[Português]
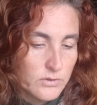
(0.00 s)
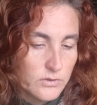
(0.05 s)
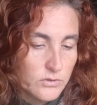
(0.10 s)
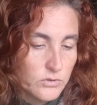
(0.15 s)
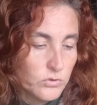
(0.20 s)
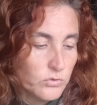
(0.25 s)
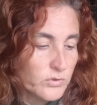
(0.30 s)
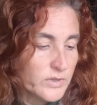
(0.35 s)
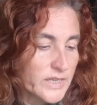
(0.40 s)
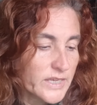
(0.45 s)

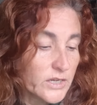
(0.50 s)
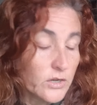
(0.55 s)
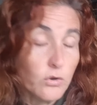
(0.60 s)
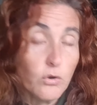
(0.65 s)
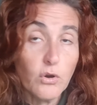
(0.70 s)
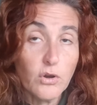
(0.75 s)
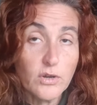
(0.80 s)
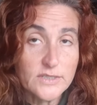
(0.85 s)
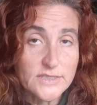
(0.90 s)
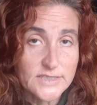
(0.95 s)
no que
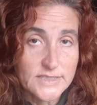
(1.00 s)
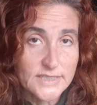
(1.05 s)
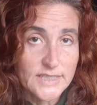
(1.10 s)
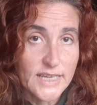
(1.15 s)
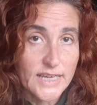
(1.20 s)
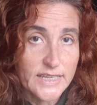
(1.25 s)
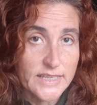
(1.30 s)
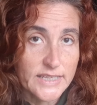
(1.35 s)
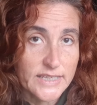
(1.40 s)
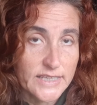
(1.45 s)

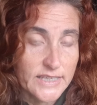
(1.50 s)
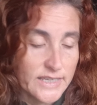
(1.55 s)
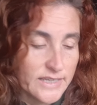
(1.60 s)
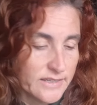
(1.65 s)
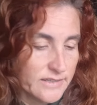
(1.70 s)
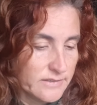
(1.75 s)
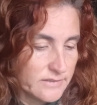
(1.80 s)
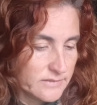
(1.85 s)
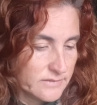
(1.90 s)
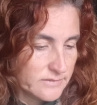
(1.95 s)

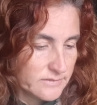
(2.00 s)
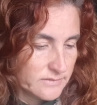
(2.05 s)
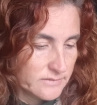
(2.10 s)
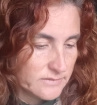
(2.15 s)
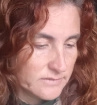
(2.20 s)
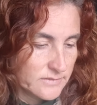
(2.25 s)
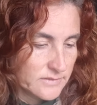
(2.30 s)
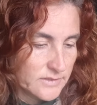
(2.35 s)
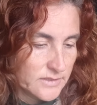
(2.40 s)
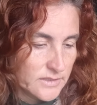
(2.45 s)
gostaria,
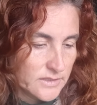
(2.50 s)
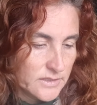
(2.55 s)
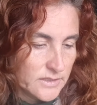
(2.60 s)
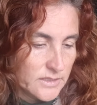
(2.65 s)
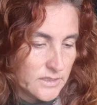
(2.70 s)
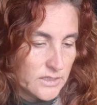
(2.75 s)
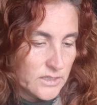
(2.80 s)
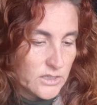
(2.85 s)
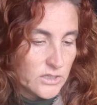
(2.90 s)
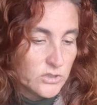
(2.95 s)

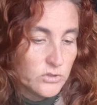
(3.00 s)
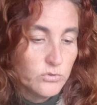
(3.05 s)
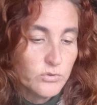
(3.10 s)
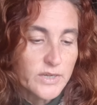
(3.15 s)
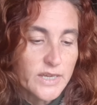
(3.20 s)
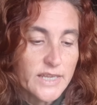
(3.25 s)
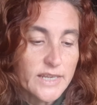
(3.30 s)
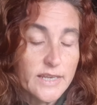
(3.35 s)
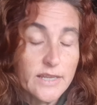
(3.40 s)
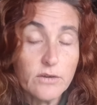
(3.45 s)
no
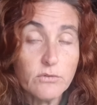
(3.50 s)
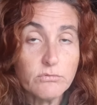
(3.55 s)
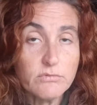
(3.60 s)
que não